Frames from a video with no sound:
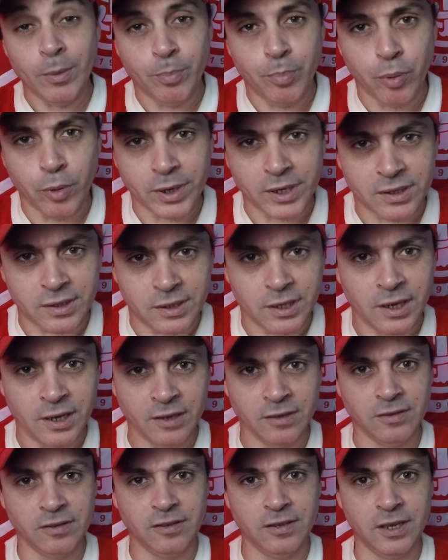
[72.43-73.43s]
a
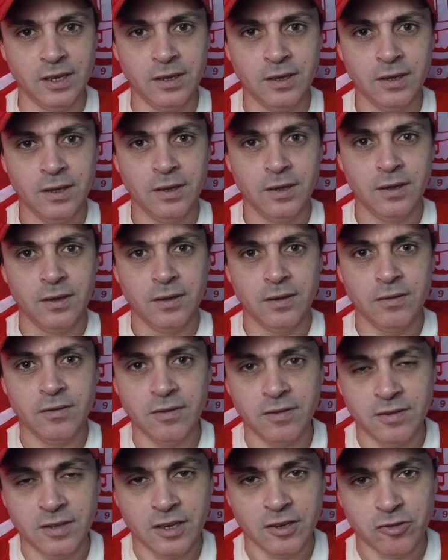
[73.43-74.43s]
importância
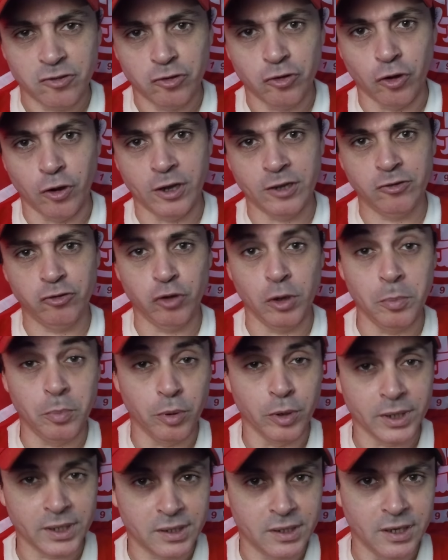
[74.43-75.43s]
de ser sócio, a
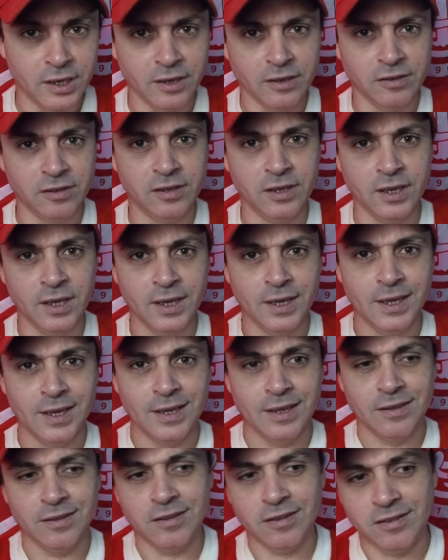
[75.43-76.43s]
importância
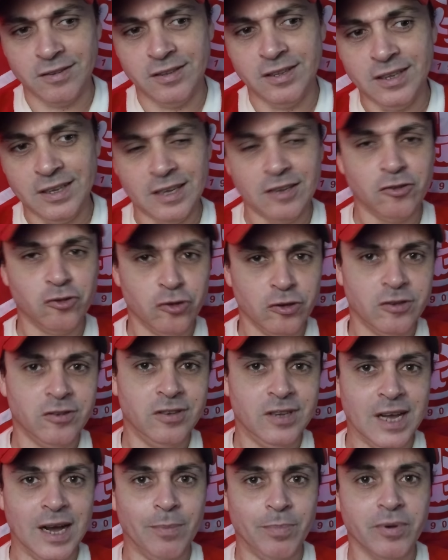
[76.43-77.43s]
de se
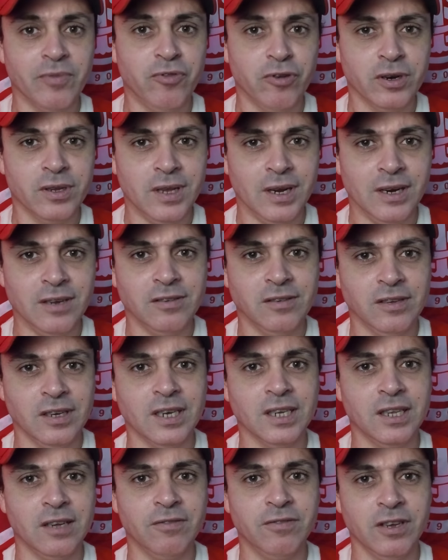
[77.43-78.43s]
associar para fortalecer
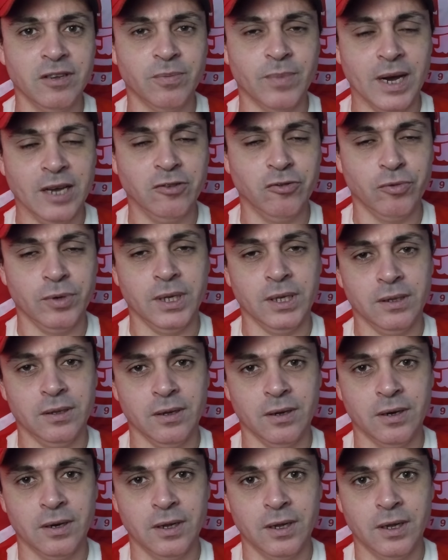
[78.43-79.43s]
cada vez mais o
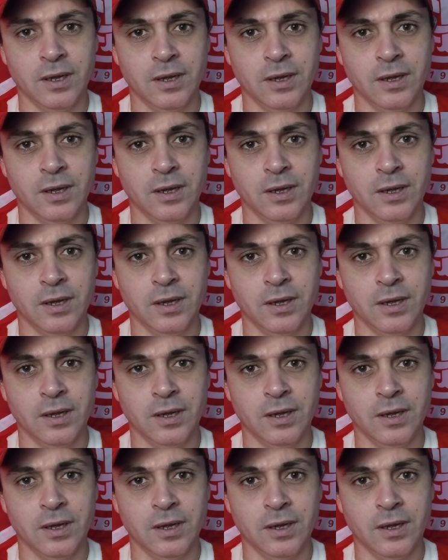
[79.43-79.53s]
Inter.